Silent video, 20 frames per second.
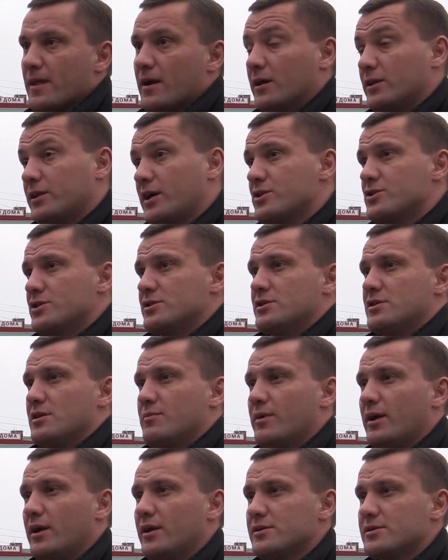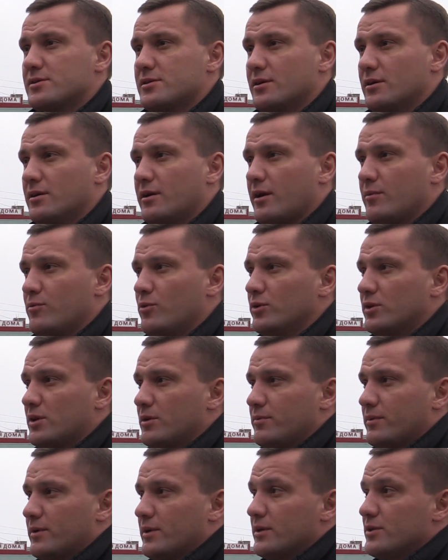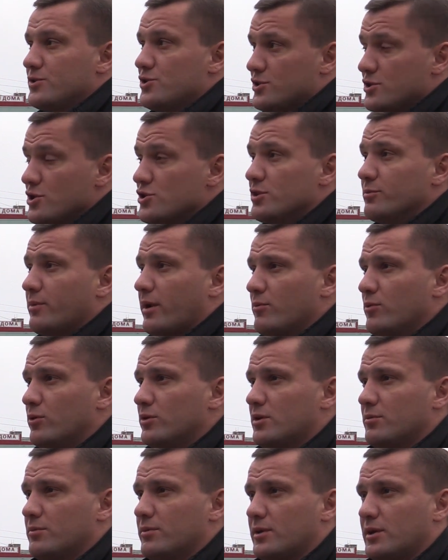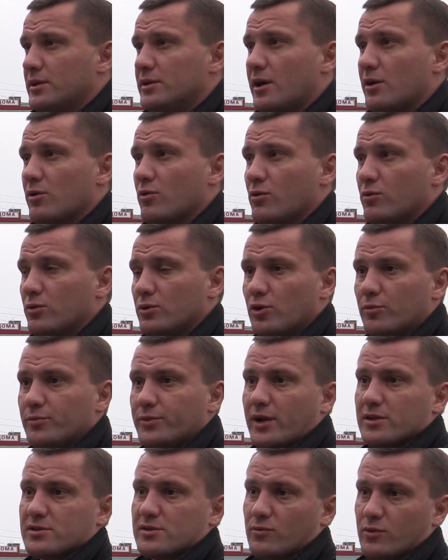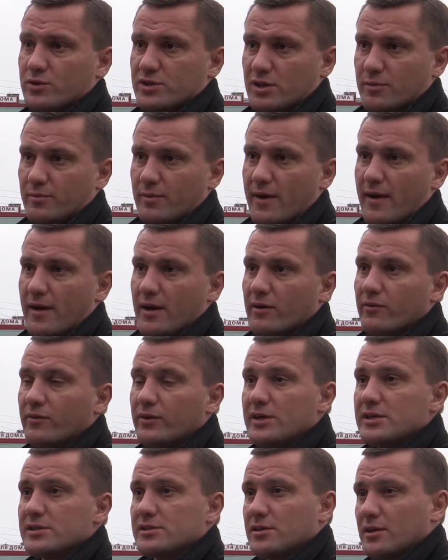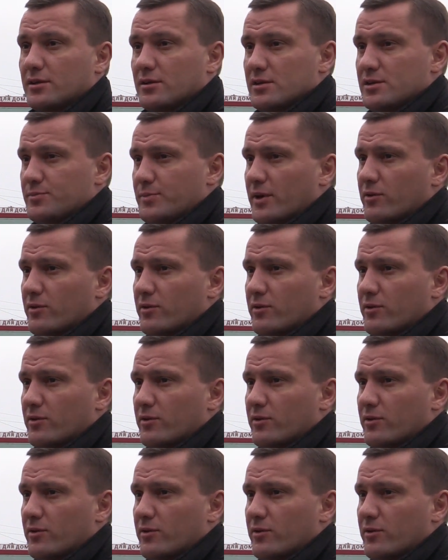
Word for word: А также занимались э, ремонтом, частичным ремонтом дорог, дом 38, выезд это с